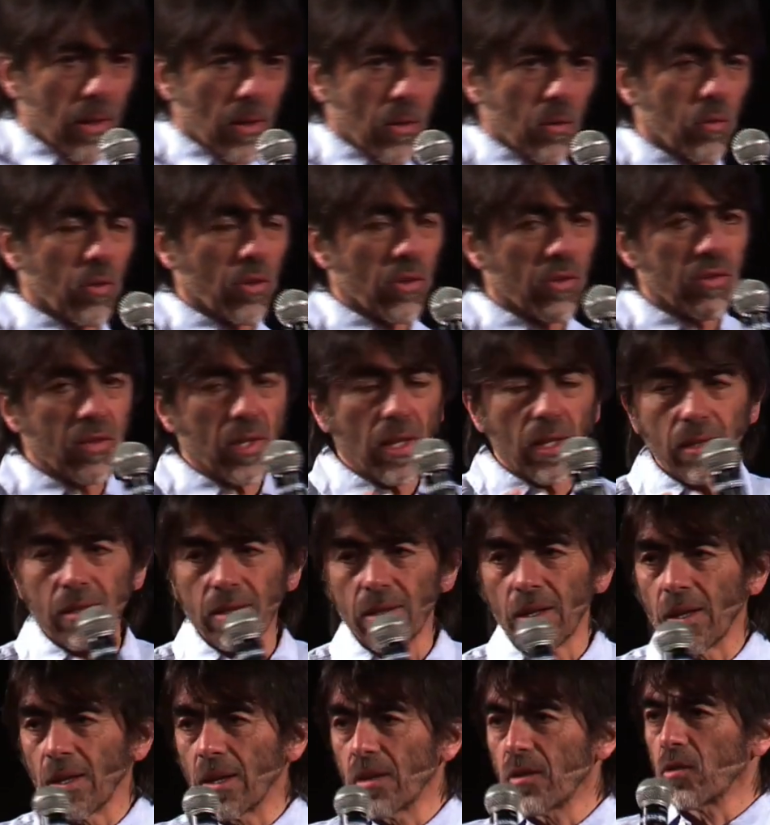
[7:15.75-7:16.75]
Un
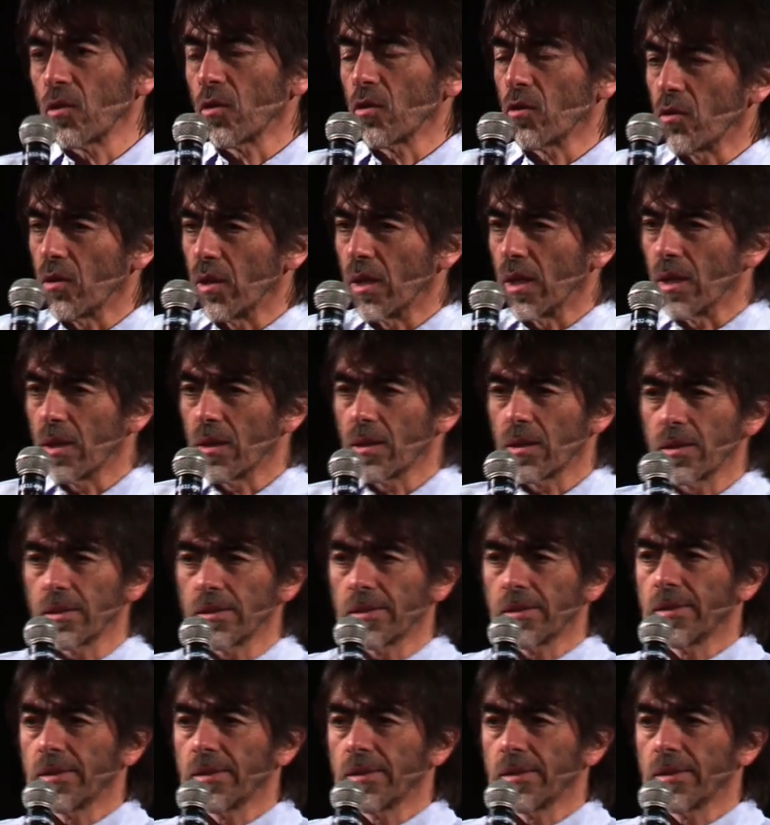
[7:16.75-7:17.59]
instante de esos de